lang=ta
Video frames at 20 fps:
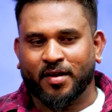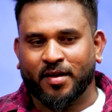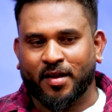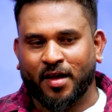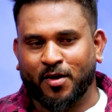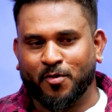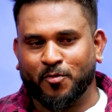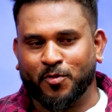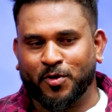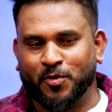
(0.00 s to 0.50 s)

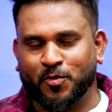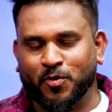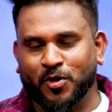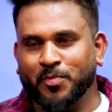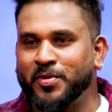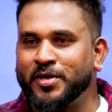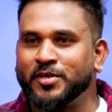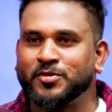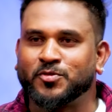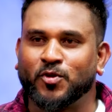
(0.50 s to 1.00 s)
நான் ஒன்று
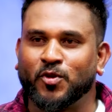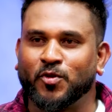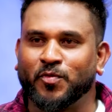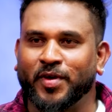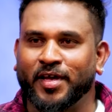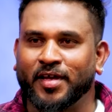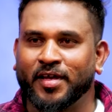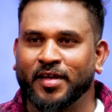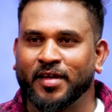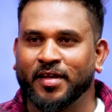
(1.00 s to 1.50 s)
குறிப்பிட்டு
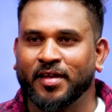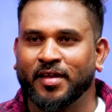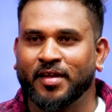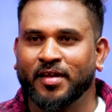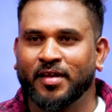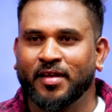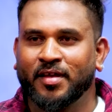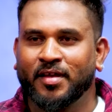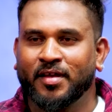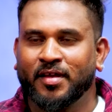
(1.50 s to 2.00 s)
சொல்லுவேன்
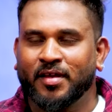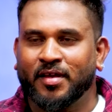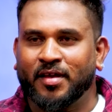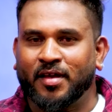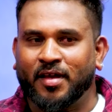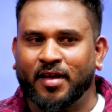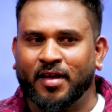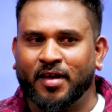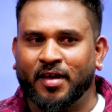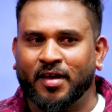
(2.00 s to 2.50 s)

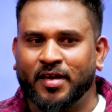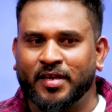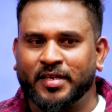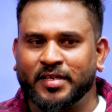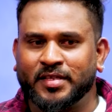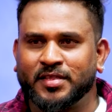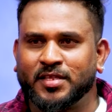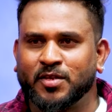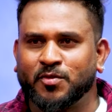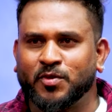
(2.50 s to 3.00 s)

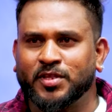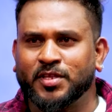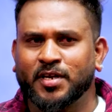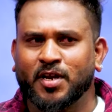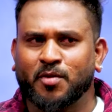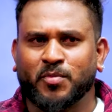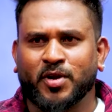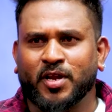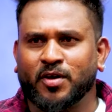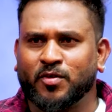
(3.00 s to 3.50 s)
இந்த வந்து
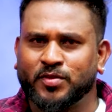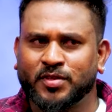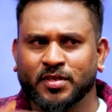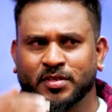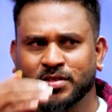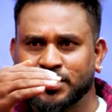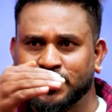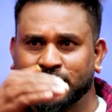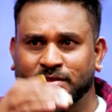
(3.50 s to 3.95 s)
நம்மளை வந்து